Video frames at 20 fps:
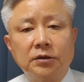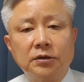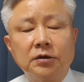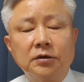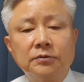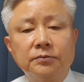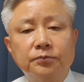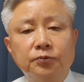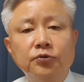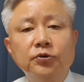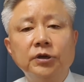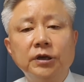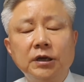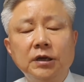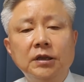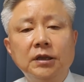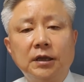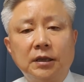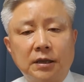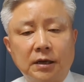
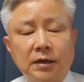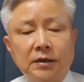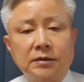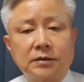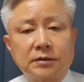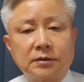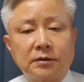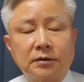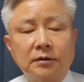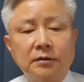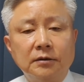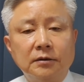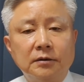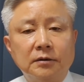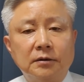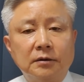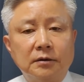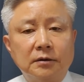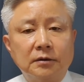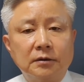영부인에 대해서
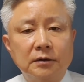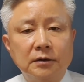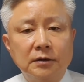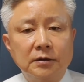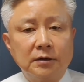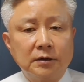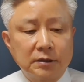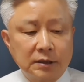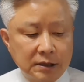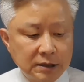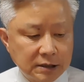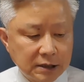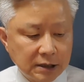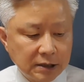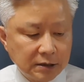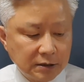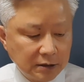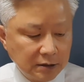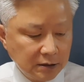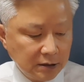어,
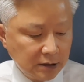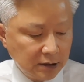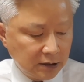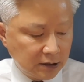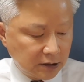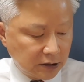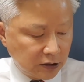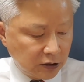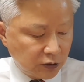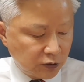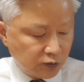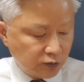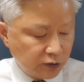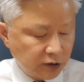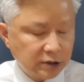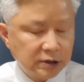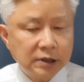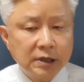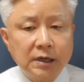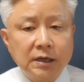기사들은
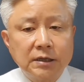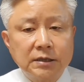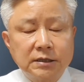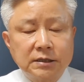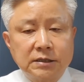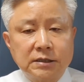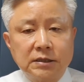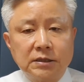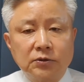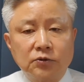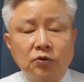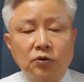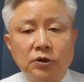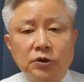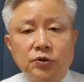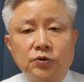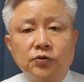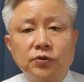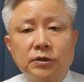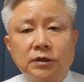이순자 씨, 또
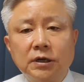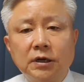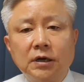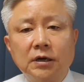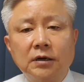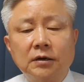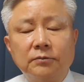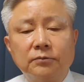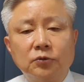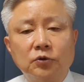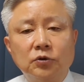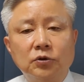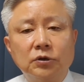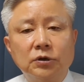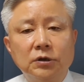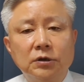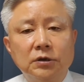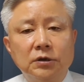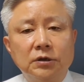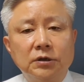이순자 뭐
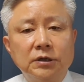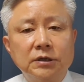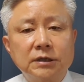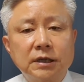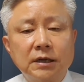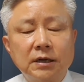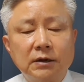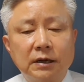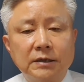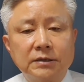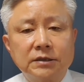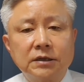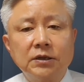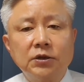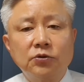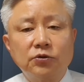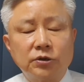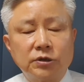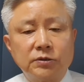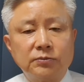여사로 안 쓰는
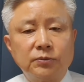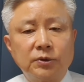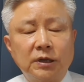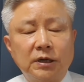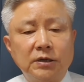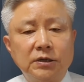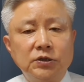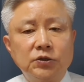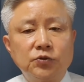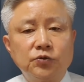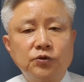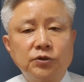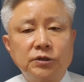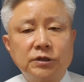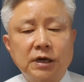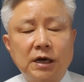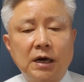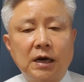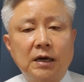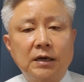데도 있습니다.
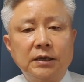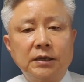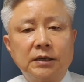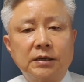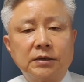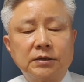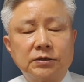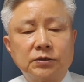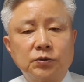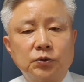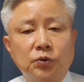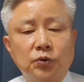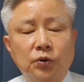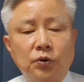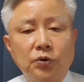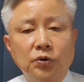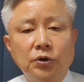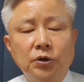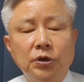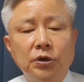이순자 이렇게
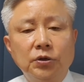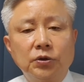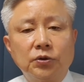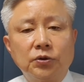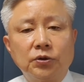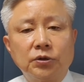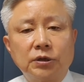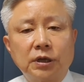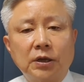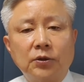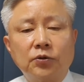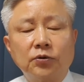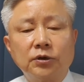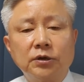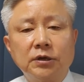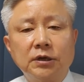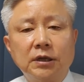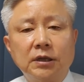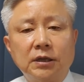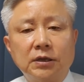쓰고 또
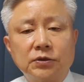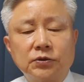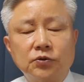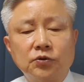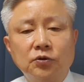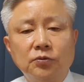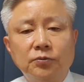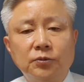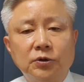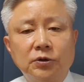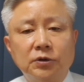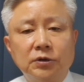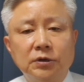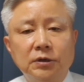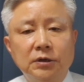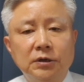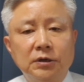대통령에 대해서도 뭐